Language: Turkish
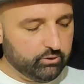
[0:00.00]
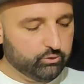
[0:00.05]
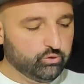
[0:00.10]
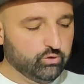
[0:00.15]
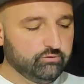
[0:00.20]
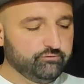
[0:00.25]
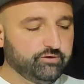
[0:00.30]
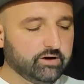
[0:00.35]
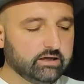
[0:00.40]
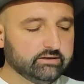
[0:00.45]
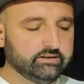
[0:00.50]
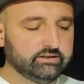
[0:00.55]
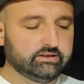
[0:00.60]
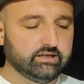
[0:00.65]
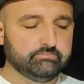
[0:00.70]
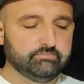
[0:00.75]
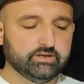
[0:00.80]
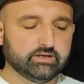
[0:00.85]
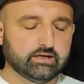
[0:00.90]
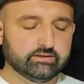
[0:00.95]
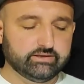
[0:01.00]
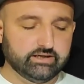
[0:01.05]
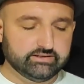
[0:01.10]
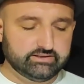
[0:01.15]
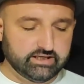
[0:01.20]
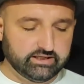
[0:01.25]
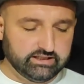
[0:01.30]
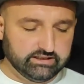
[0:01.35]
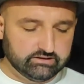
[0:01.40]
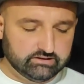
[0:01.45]
gün Fatih'te bir
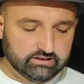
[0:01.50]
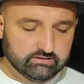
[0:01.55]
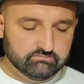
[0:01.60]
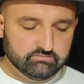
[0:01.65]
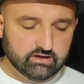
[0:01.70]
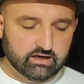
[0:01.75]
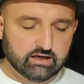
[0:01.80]
adrese gittim.